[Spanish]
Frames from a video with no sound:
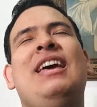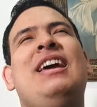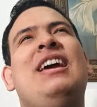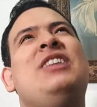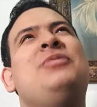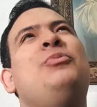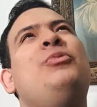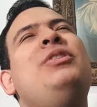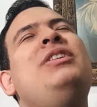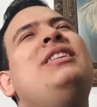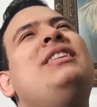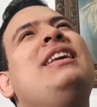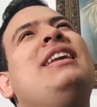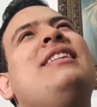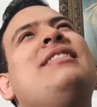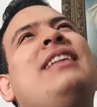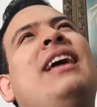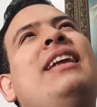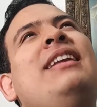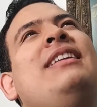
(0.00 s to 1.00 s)
Es muy
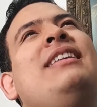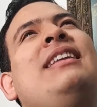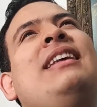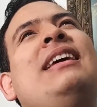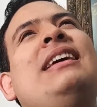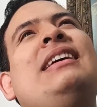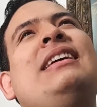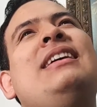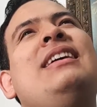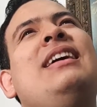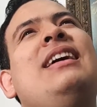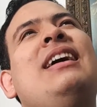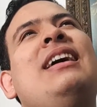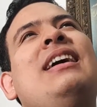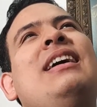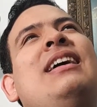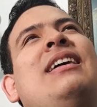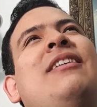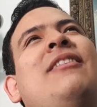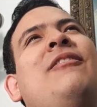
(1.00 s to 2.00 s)
interesante
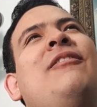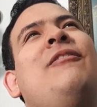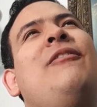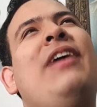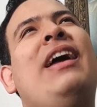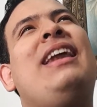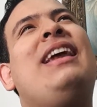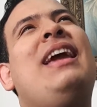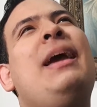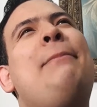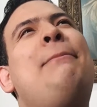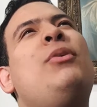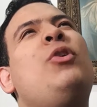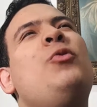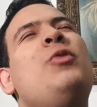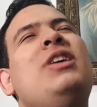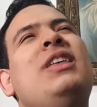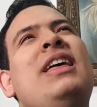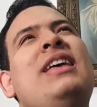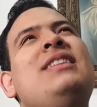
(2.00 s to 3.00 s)
ver que
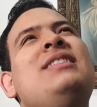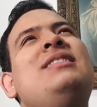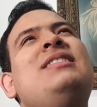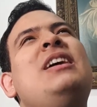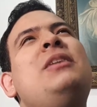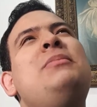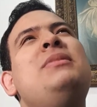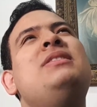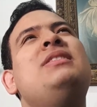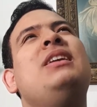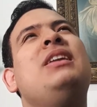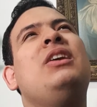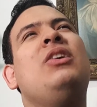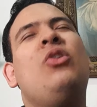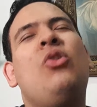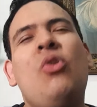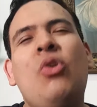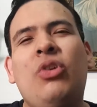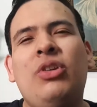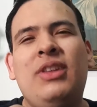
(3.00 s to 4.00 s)
providencia y
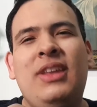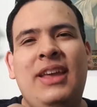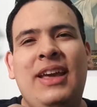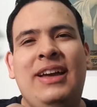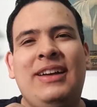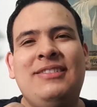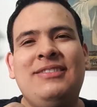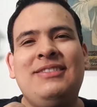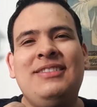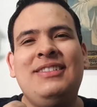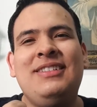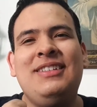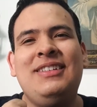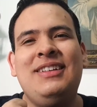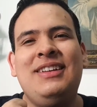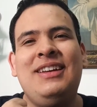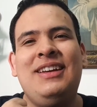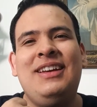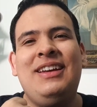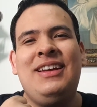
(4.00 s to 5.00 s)
misericordia
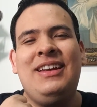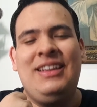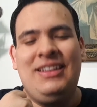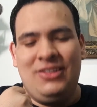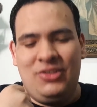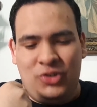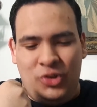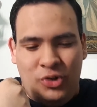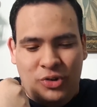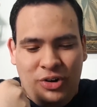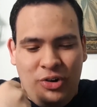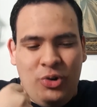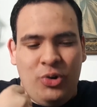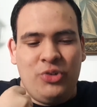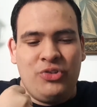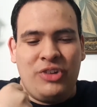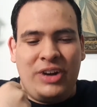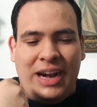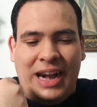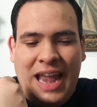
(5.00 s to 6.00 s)
son
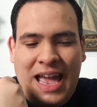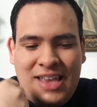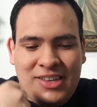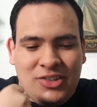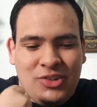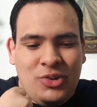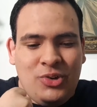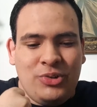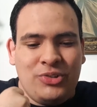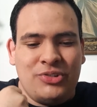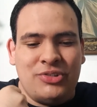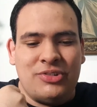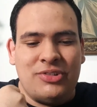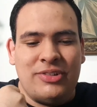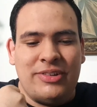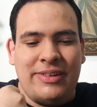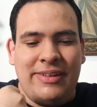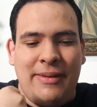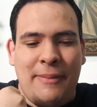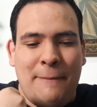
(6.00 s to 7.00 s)
los
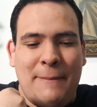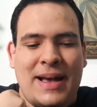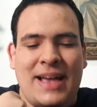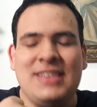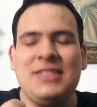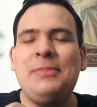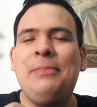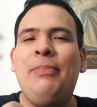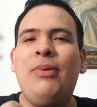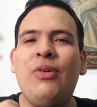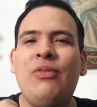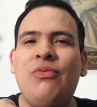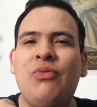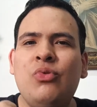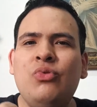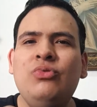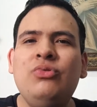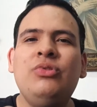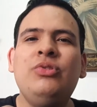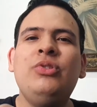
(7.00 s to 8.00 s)
rasgos más
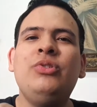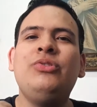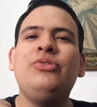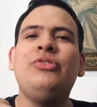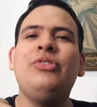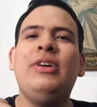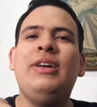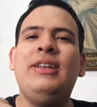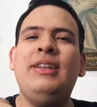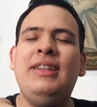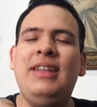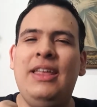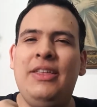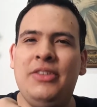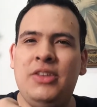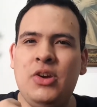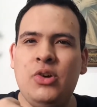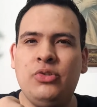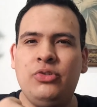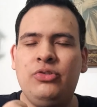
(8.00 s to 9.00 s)
profundos de
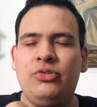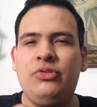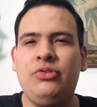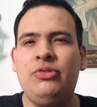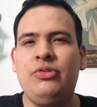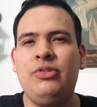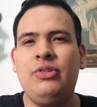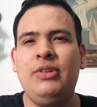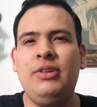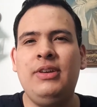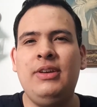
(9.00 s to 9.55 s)
Dios,